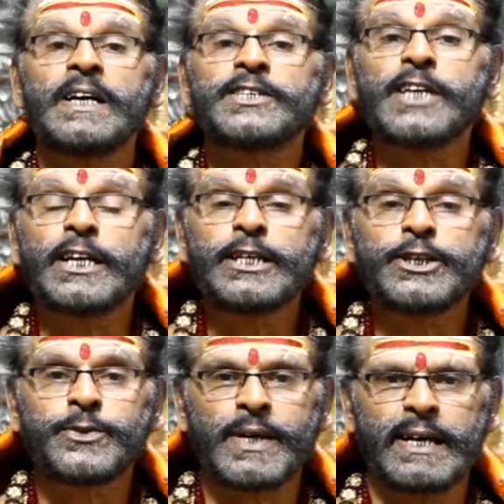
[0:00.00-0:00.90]

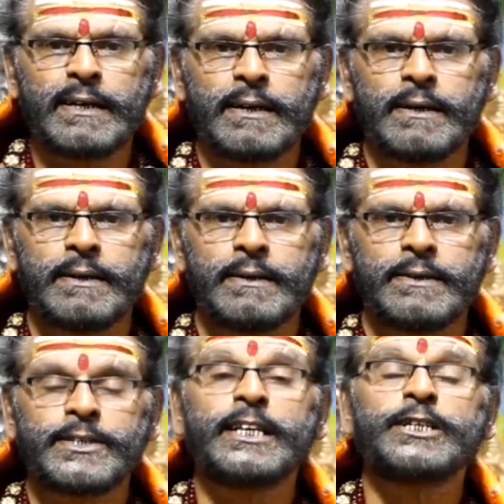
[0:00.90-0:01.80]
சனீஸ்வரன்
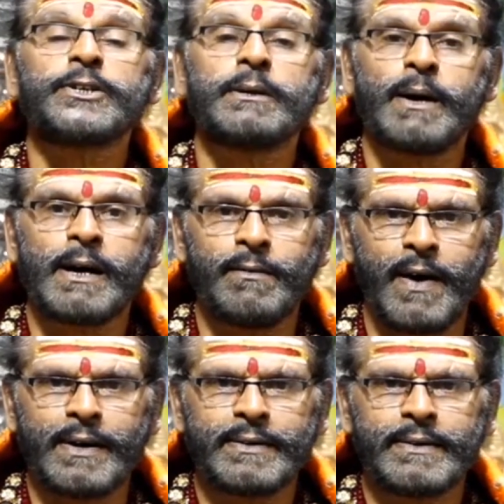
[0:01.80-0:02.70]
சனீஸ்வர
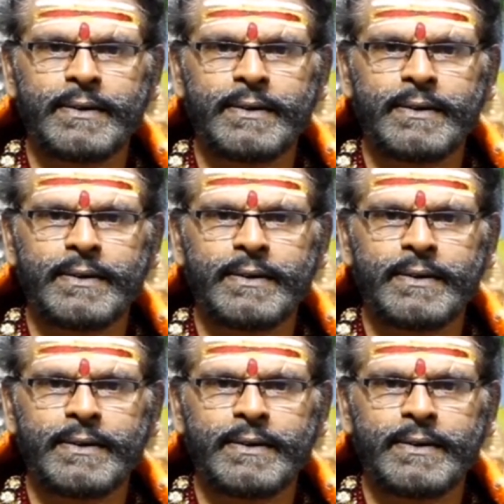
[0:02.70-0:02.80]
பகவான்